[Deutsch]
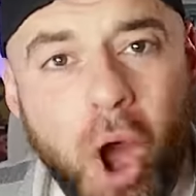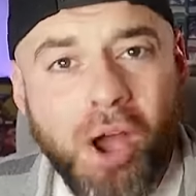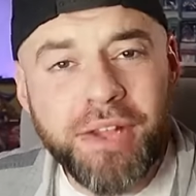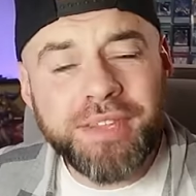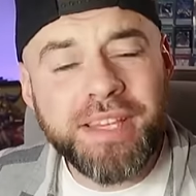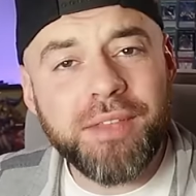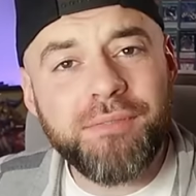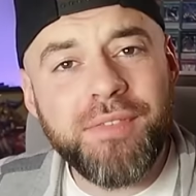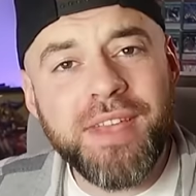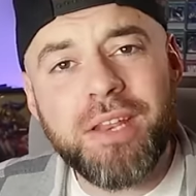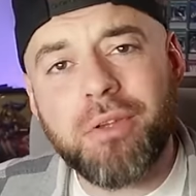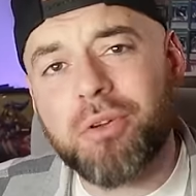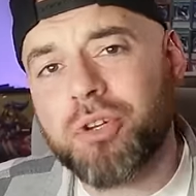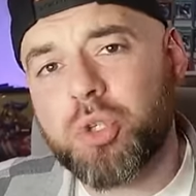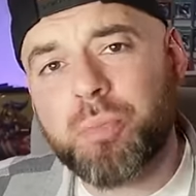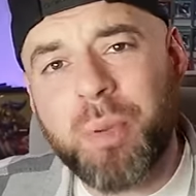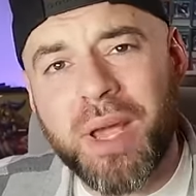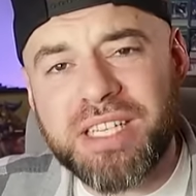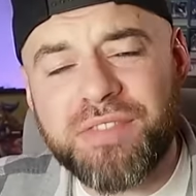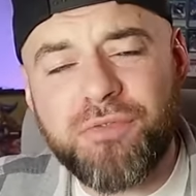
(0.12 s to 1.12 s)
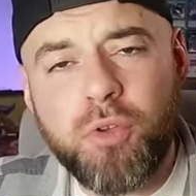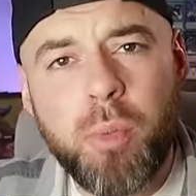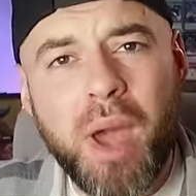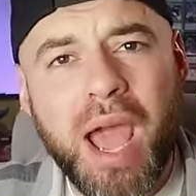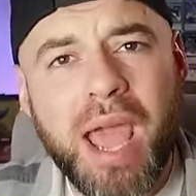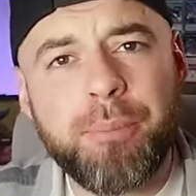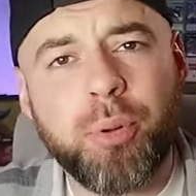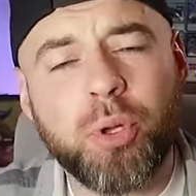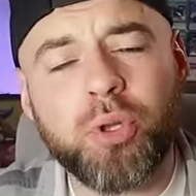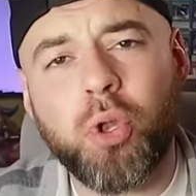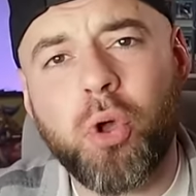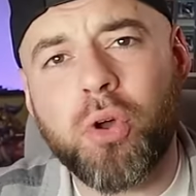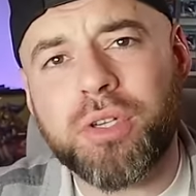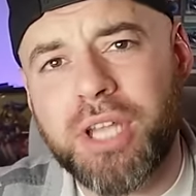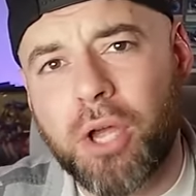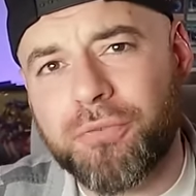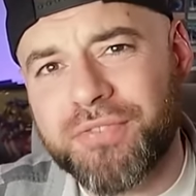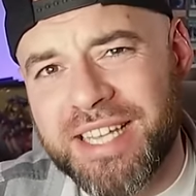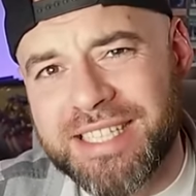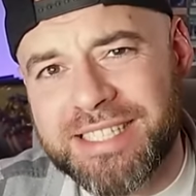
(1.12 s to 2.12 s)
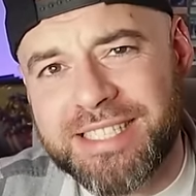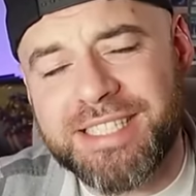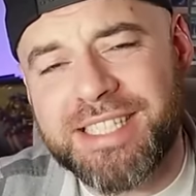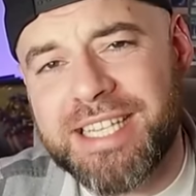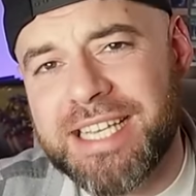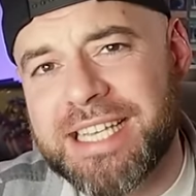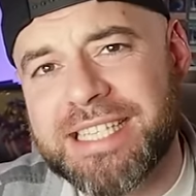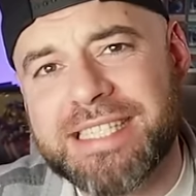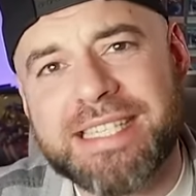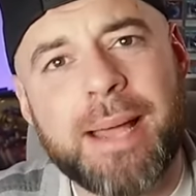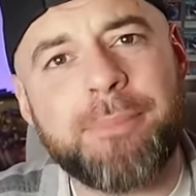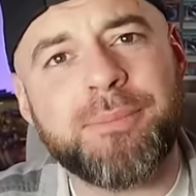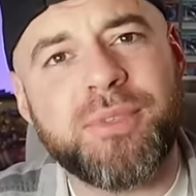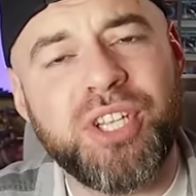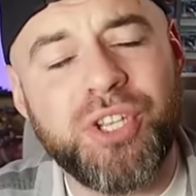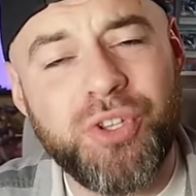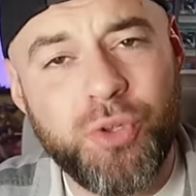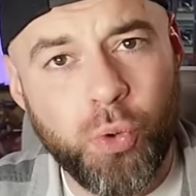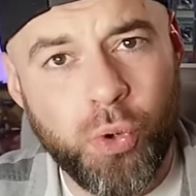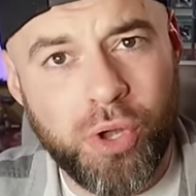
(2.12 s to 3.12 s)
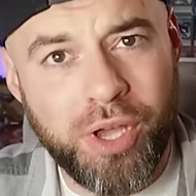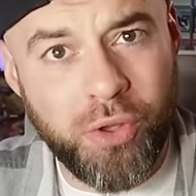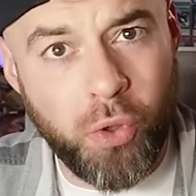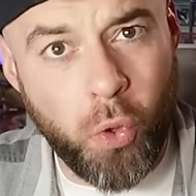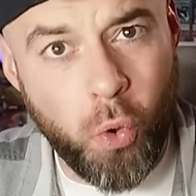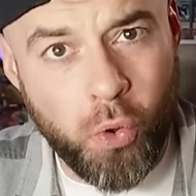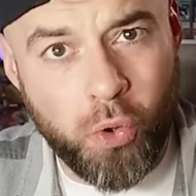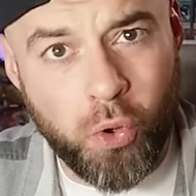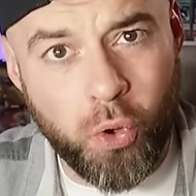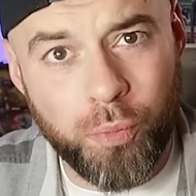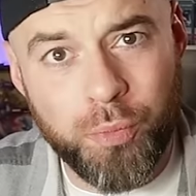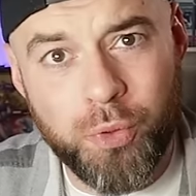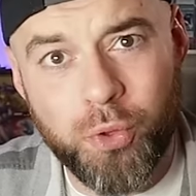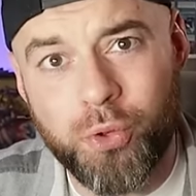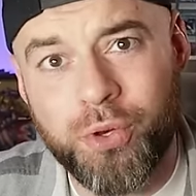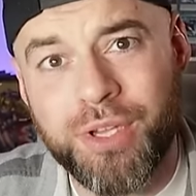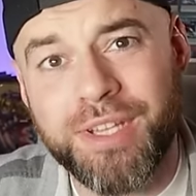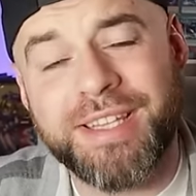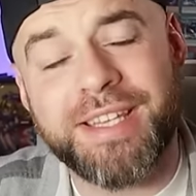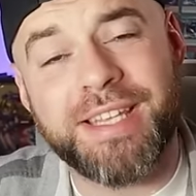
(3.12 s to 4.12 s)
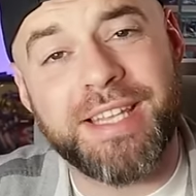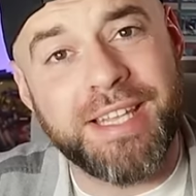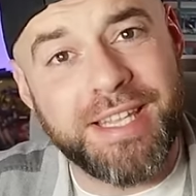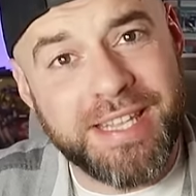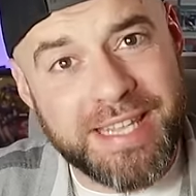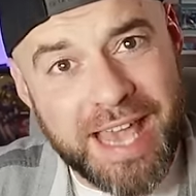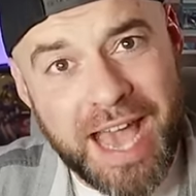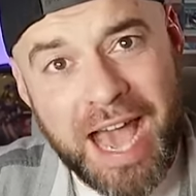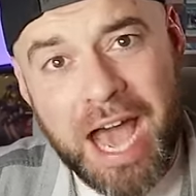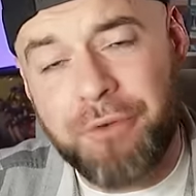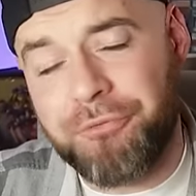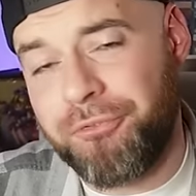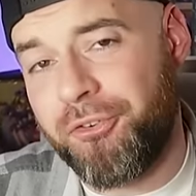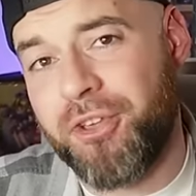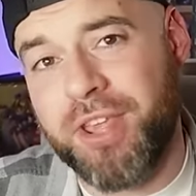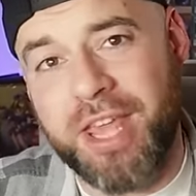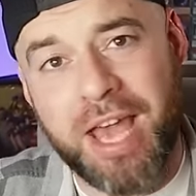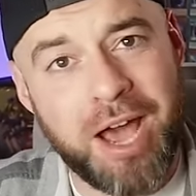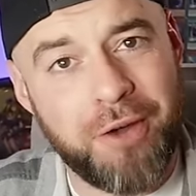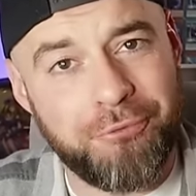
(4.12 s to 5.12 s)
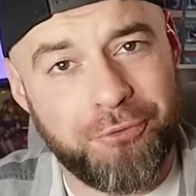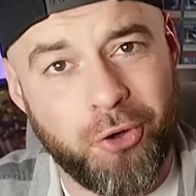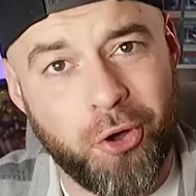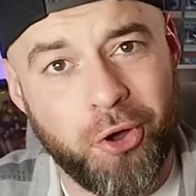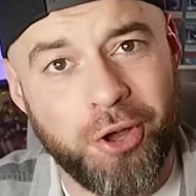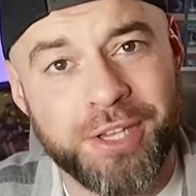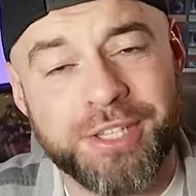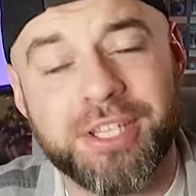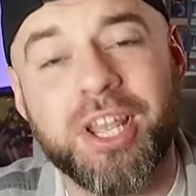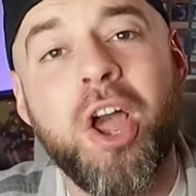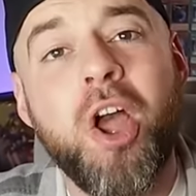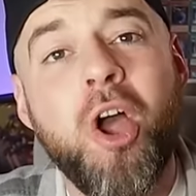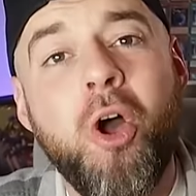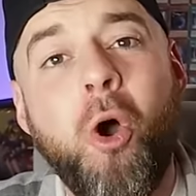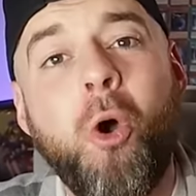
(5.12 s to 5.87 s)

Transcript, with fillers: heutigen Video sprechen wir über ein Produkt, auf das sich die gesamte Yu-Gi-Oh! Community Jahr für Jahr freut.